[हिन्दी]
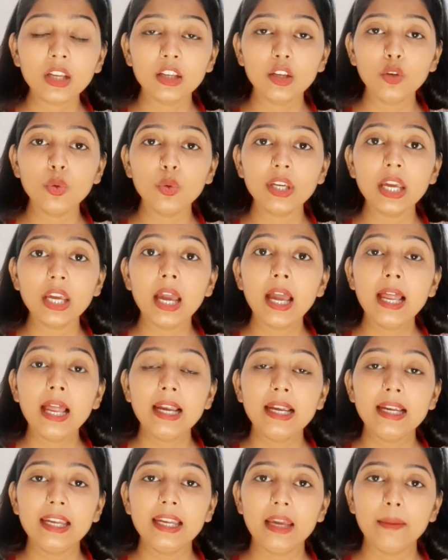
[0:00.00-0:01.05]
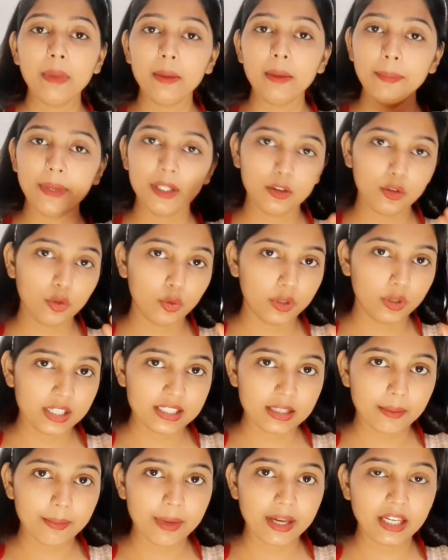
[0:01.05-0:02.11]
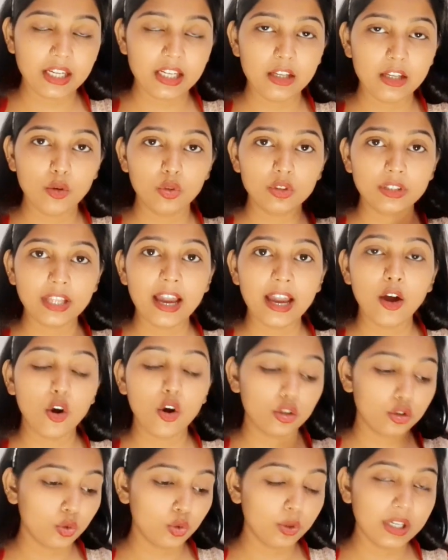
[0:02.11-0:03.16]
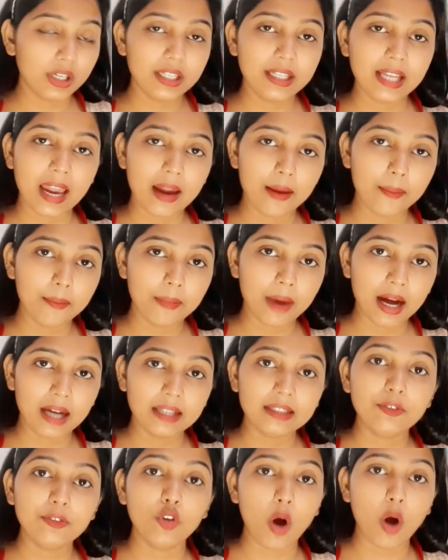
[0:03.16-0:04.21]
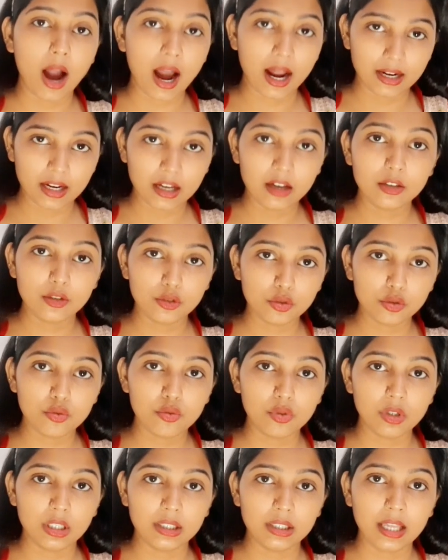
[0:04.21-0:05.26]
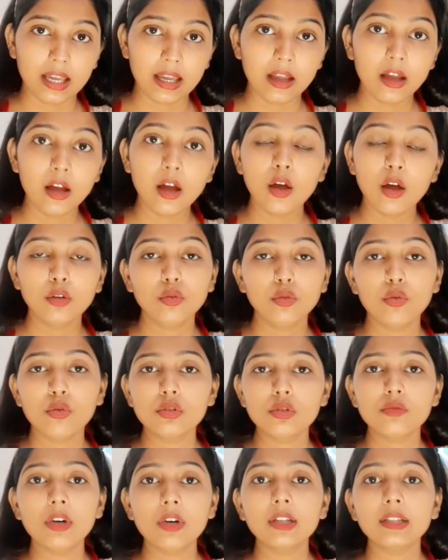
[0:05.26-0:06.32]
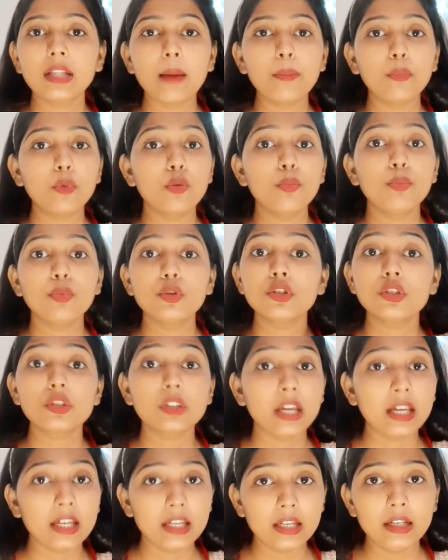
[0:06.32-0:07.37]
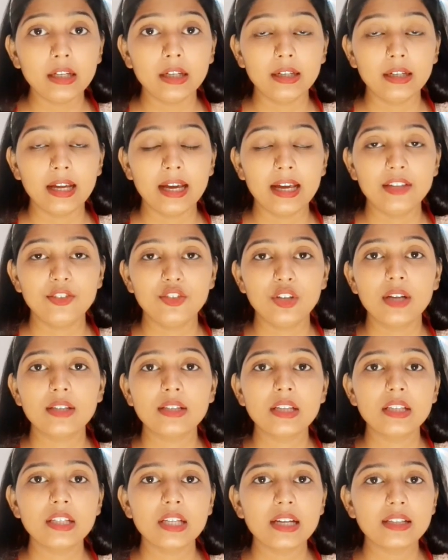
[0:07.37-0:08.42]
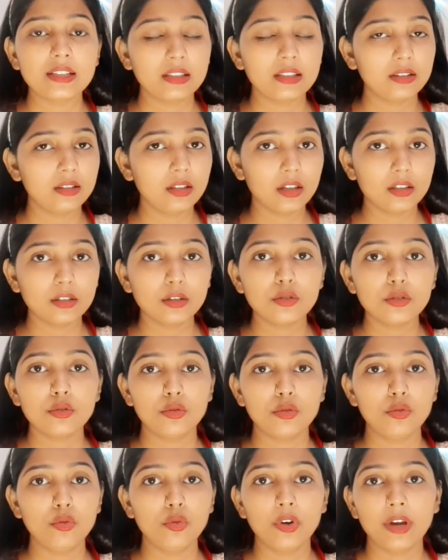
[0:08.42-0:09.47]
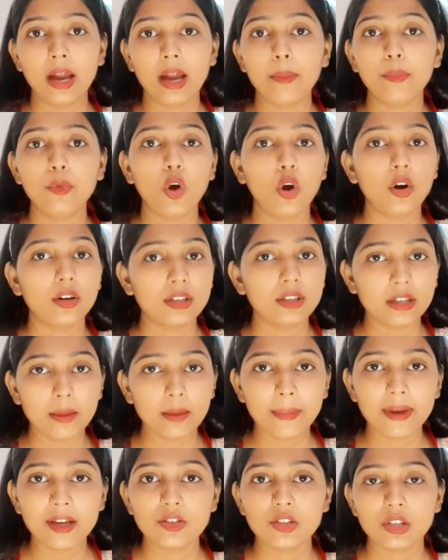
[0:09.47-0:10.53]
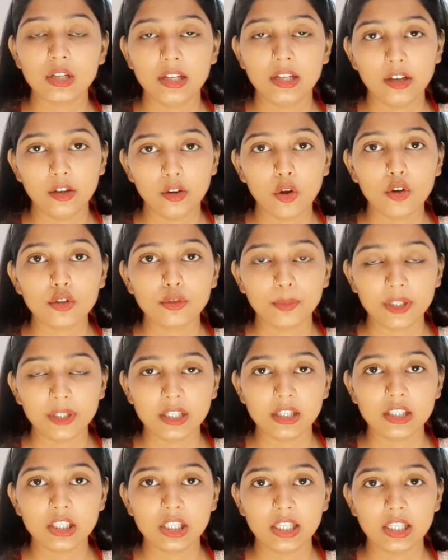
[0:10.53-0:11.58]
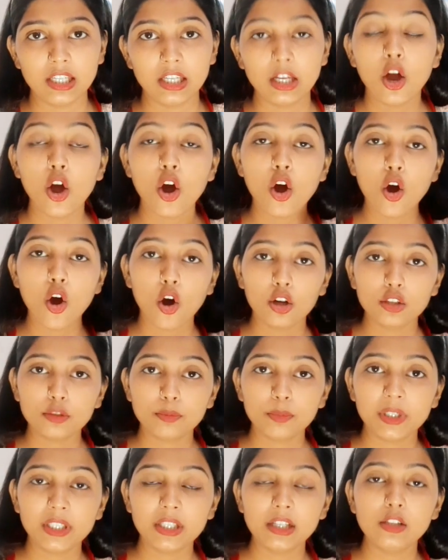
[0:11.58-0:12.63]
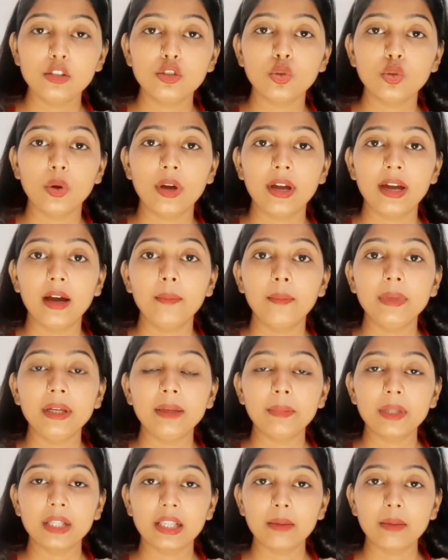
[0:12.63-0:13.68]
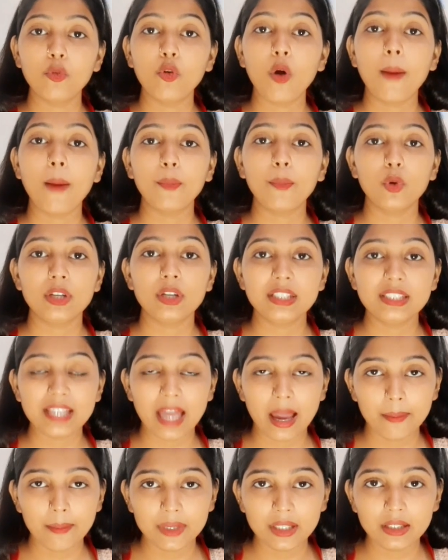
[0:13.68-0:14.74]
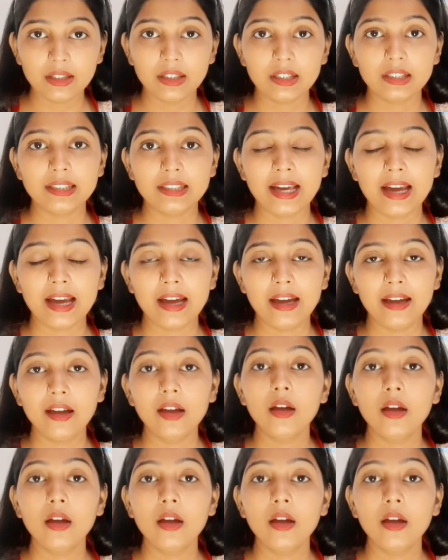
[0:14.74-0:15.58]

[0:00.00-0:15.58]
क्योंकि लेबर पेन थोड़े समय के लिए होता है और थोड़े टाइम बाद वो आना शुरू करता है तो उस वक्त आपको पुश नहीं करना है जैसे जैसे दर्द शुरू हो गया आप डॉक्टर के पास चले गए हॉस्पिटल चले गए हॉस्पिटल जो है अभी मतलब वो आपको एग्जामिन करता है